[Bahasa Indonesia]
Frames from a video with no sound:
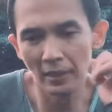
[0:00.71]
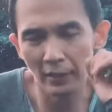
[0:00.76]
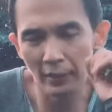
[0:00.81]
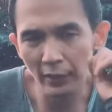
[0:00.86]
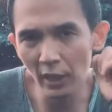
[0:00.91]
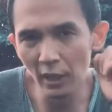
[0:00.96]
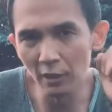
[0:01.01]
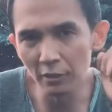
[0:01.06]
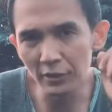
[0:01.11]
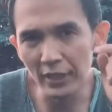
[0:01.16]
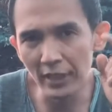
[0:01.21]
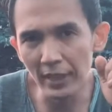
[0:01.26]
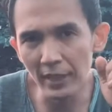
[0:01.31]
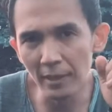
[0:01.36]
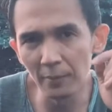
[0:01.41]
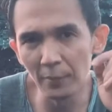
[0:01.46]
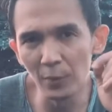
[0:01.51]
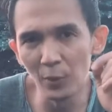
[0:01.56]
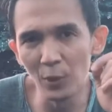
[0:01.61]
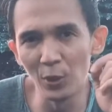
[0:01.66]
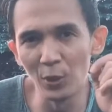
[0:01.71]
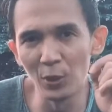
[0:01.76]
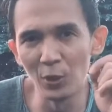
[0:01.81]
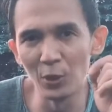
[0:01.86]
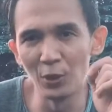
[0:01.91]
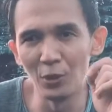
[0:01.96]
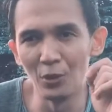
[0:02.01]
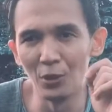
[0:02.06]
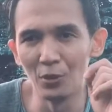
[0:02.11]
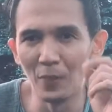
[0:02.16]
Yo 360
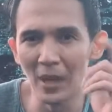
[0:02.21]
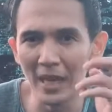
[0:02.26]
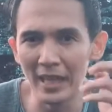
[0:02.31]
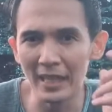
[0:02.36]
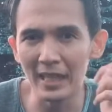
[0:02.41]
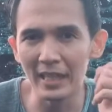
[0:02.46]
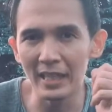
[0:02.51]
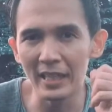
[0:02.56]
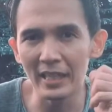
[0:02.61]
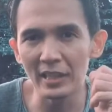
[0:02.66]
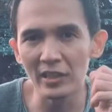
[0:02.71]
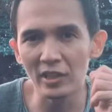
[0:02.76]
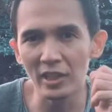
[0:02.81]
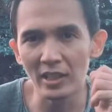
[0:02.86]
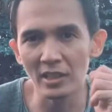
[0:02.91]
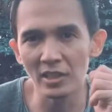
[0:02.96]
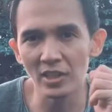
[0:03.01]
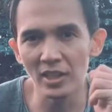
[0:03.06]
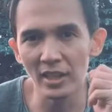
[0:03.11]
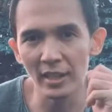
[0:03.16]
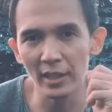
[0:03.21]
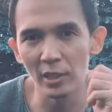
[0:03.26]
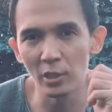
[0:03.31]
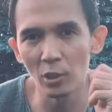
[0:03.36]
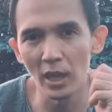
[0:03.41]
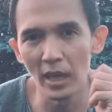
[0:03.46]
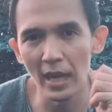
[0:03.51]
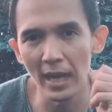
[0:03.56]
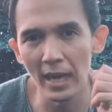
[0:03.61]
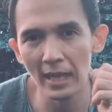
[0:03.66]
balik lagi di channel saya
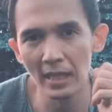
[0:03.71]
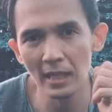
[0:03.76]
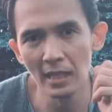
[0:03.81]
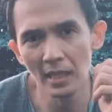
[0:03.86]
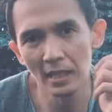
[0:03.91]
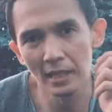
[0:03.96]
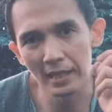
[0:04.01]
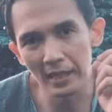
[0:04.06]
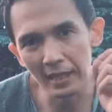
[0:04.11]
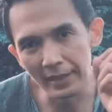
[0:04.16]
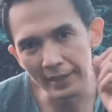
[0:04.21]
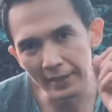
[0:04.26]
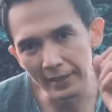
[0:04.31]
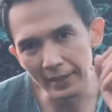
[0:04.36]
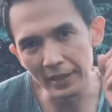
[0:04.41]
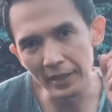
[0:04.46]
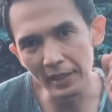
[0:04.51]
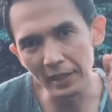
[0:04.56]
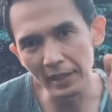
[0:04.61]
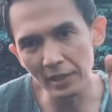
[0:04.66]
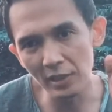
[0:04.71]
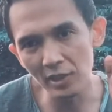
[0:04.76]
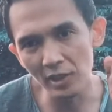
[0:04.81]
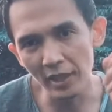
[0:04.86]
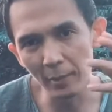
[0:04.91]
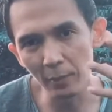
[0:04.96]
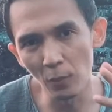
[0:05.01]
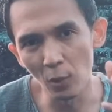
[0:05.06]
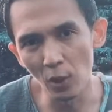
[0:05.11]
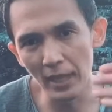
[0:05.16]
Yoga kali ini
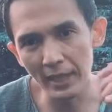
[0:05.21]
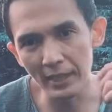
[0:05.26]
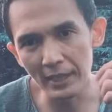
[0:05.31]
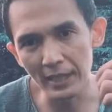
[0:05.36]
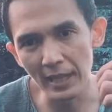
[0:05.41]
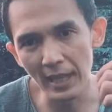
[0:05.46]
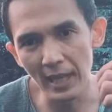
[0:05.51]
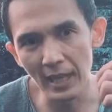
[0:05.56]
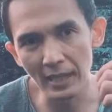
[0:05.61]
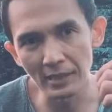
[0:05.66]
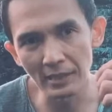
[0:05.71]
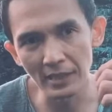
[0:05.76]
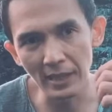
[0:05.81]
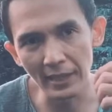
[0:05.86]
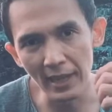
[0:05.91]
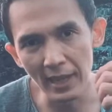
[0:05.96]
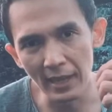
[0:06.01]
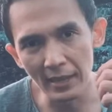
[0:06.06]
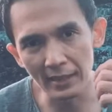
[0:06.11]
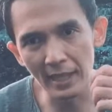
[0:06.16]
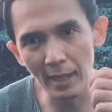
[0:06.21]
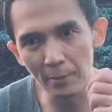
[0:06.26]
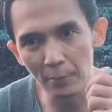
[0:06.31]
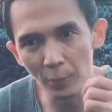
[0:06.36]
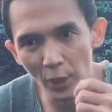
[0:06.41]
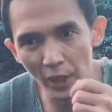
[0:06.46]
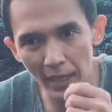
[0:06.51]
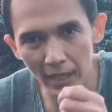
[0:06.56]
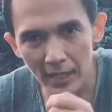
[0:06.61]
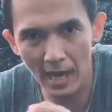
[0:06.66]
saya mau latihan tendangan
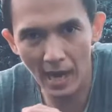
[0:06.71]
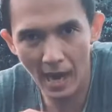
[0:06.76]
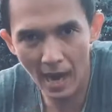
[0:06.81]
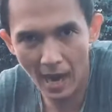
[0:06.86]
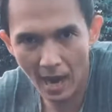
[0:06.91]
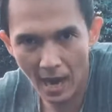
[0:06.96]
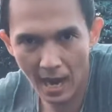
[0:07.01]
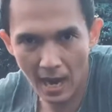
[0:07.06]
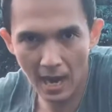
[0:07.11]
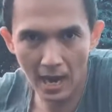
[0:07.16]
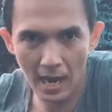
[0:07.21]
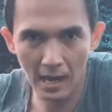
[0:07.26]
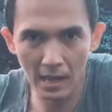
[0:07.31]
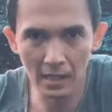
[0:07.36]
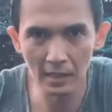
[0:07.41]
capoeira